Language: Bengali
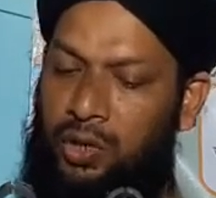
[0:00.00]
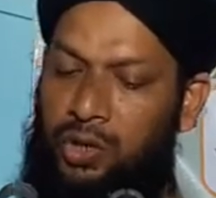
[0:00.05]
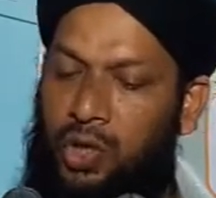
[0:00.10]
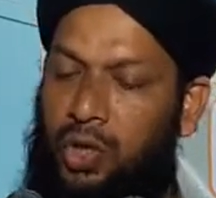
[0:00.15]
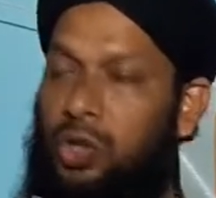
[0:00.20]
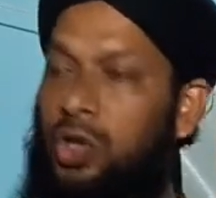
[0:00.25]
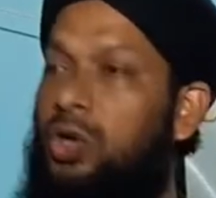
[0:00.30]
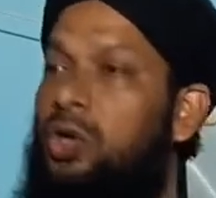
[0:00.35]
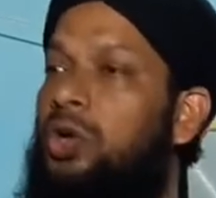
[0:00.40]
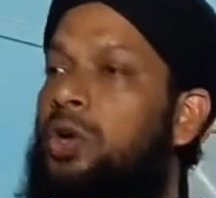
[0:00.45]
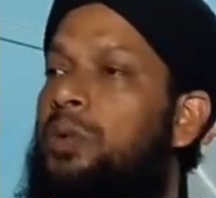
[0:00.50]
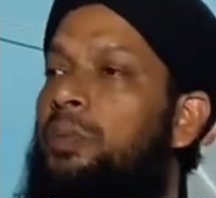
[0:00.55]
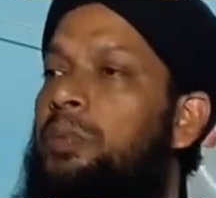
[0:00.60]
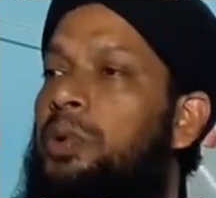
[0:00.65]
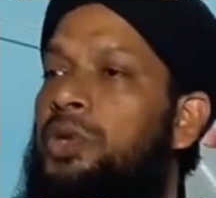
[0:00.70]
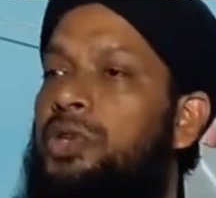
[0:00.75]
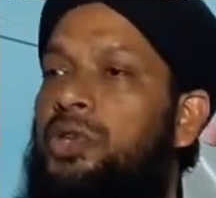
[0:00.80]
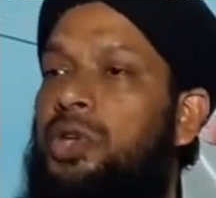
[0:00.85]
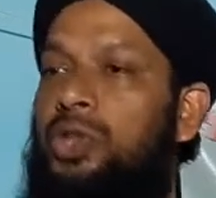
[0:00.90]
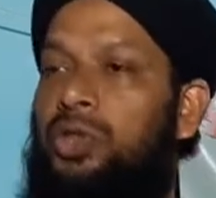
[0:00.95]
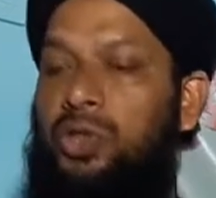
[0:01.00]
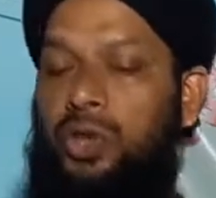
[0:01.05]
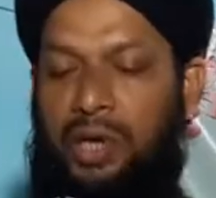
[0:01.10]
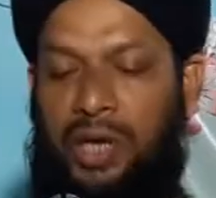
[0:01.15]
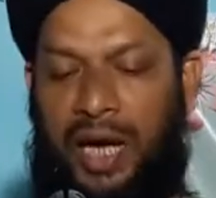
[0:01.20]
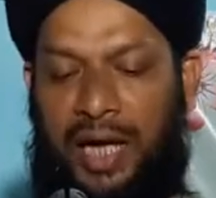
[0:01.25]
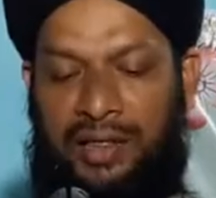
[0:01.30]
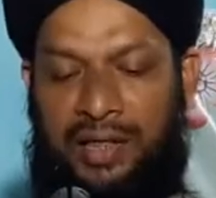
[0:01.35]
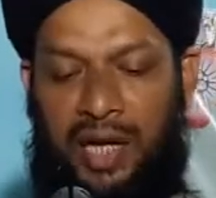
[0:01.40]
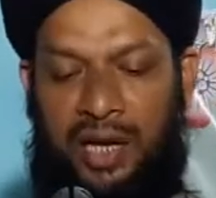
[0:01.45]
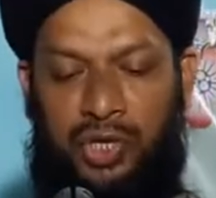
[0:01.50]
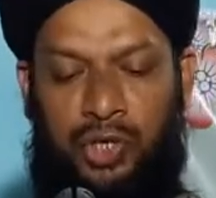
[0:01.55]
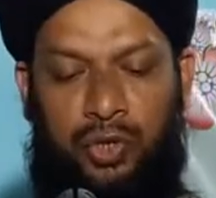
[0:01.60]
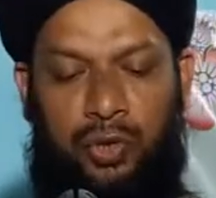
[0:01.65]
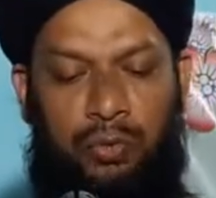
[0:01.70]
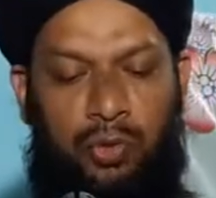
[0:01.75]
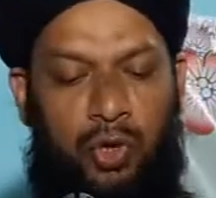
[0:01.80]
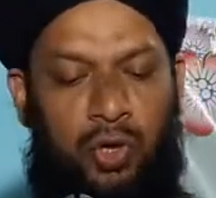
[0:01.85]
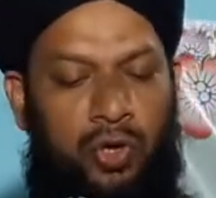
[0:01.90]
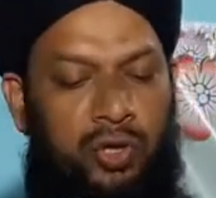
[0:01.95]
যতক্ষণ পর্যন্ত কাতার
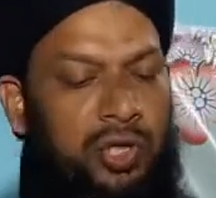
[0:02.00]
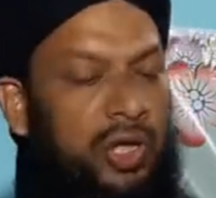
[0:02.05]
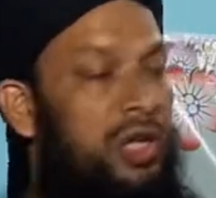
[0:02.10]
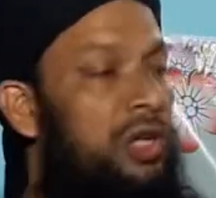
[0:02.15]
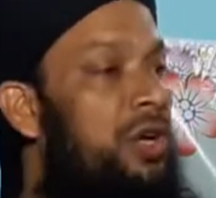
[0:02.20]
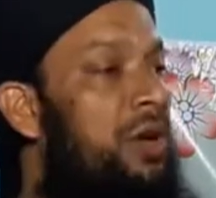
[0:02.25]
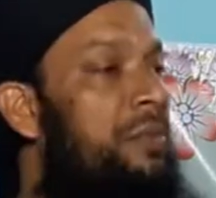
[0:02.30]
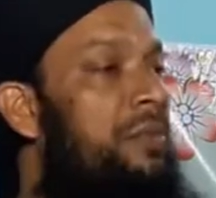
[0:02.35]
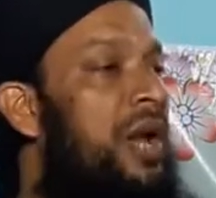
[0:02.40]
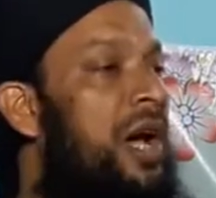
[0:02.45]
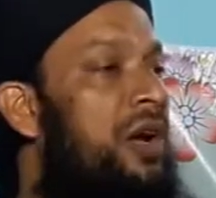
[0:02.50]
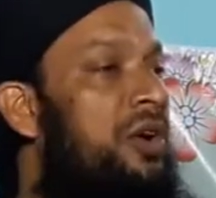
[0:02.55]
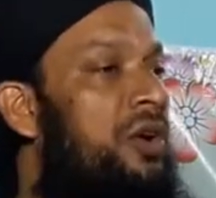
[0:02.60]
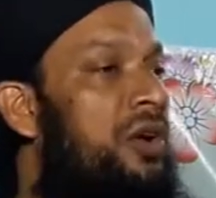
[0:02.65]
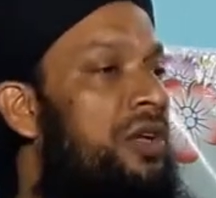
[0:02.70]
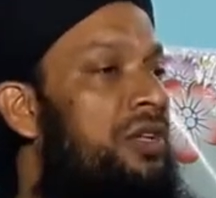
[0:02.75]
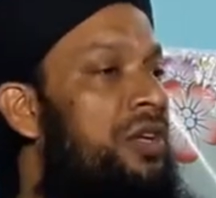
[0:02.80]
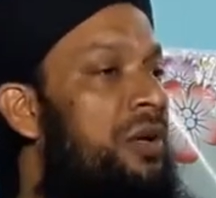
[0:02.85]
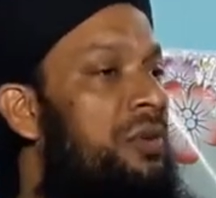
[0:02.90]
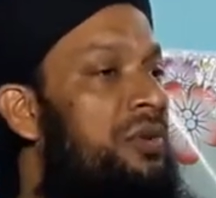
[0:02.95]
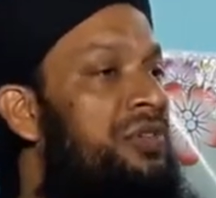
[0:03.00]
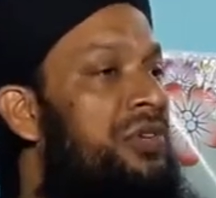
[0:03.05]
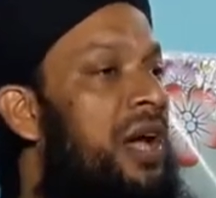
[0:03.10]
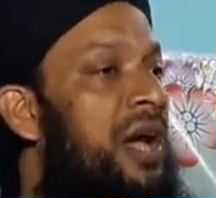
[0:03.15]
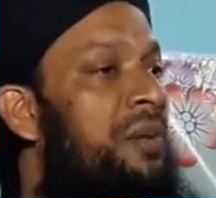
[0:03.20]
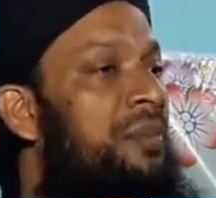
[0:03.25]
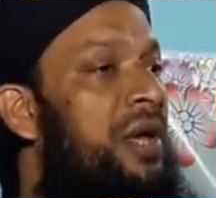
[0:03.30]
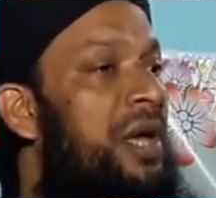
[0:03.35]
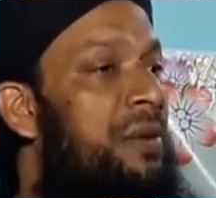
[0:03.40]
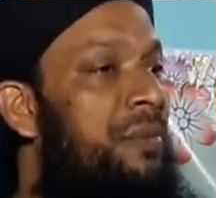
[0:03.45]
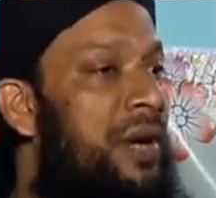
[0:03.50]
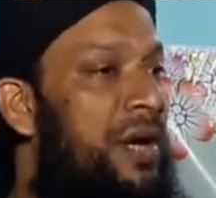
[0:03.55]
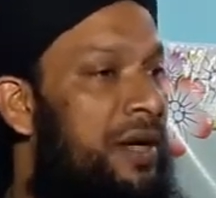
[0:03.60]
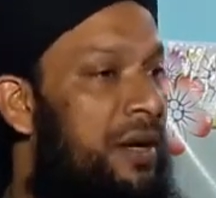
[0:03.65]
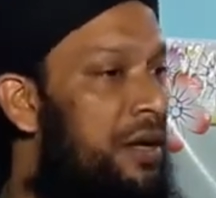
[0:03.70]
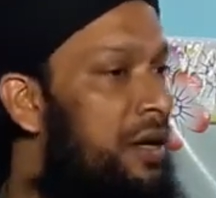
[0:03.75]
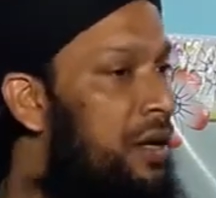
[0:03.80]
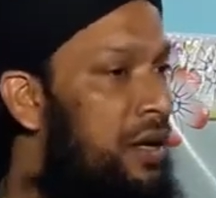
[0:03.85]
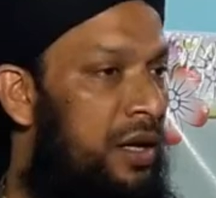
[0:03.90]
সমূহ অতিক্রম না করেন যেমন জামিয়ার মাঠে